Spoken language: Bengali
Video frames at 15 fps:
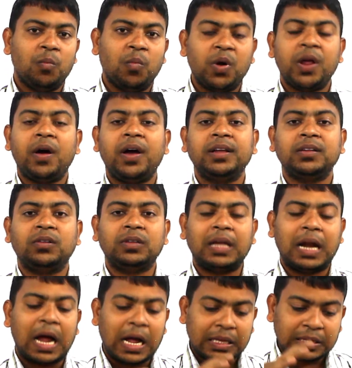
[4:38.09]
মনে হয় যেন
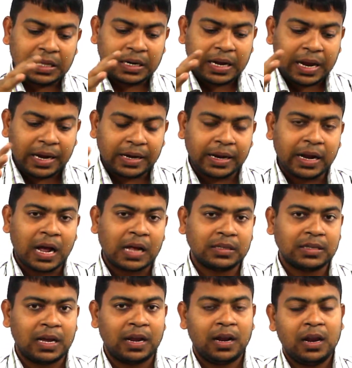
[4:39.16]
তার আত্মাটা একটি
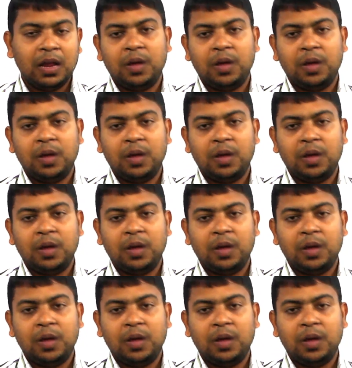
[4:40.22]
খাঁচায়